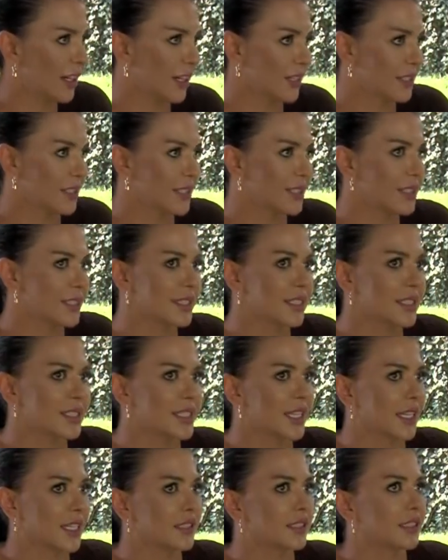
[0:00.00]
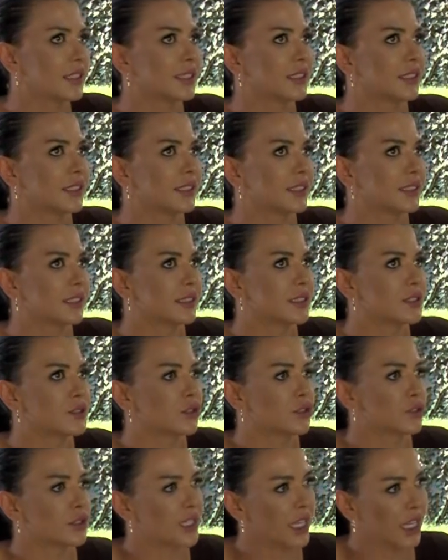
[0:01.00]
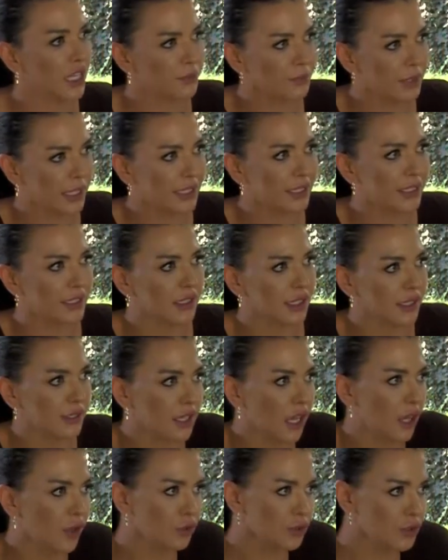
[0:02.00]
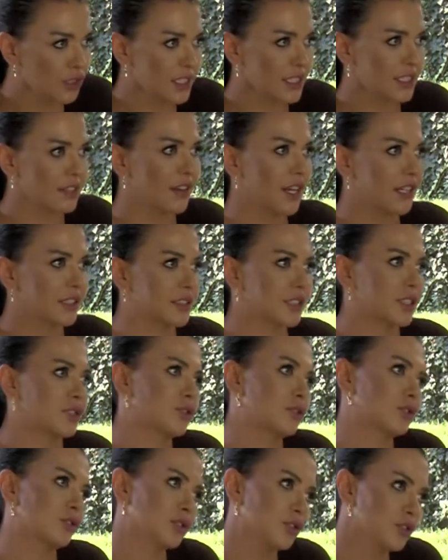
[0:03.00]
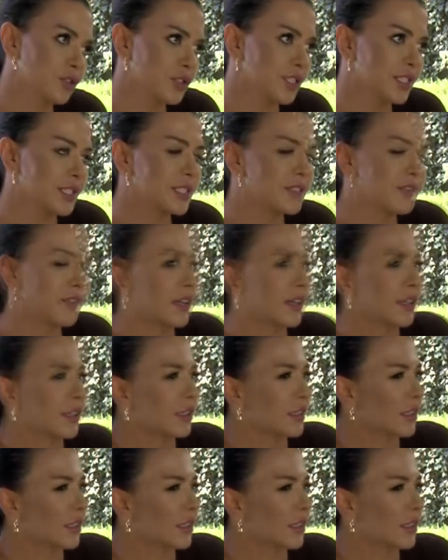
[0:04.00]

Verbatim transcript: Aslında sen e, sosyal medyadan daha öncesi var, TikTok'un öncesi var.